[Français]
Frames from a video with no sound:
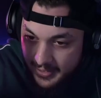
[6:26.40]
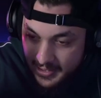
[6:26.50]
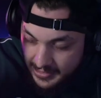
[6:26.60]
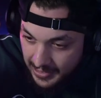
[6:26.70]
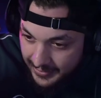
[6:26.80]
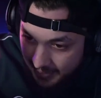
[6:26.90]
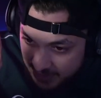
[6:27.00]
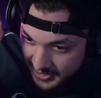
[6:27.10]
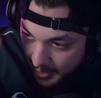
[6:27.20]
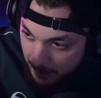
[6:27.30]

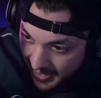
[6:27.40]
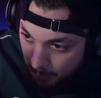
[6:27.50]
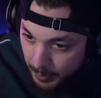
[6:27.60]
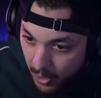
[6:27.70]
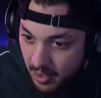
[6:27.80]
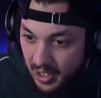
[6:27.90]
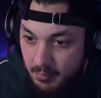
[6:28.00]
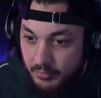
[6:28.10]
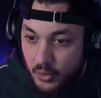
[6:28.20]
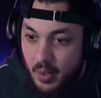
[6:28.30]
n'adressent jamais la parole à Game
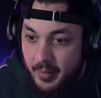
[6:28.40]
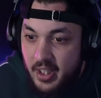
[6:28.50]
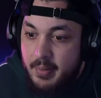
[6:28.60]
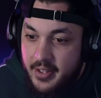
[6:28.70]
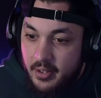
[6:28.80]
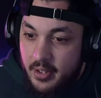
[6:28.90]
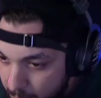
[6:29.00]
of Thrones ou à Breaking Bad. Hein.